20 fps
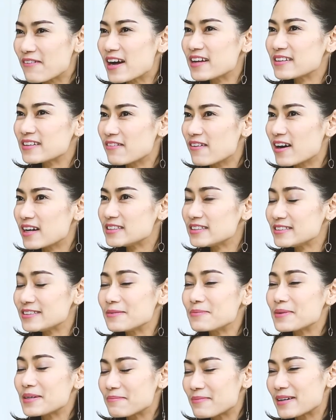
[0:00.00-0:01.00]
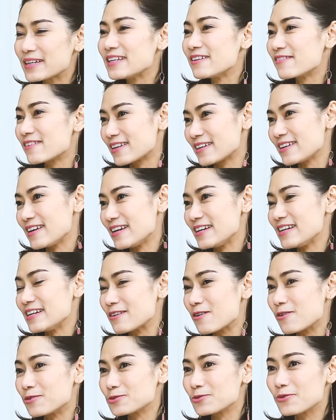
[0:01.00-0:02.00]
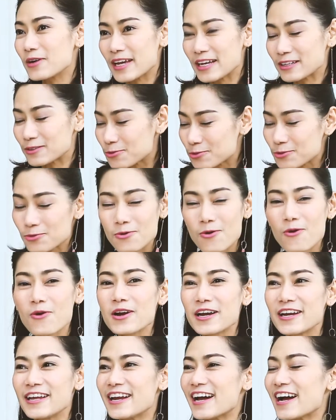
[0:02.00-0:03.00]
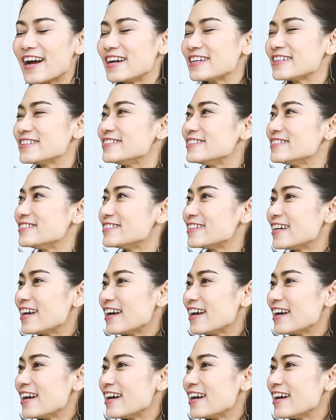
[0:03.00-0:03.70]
ว่าแต่ว่าจริงๆมันมันเกี่ยวกับเครดิตของตัวเองทุกๆคนเลยนะคะคือ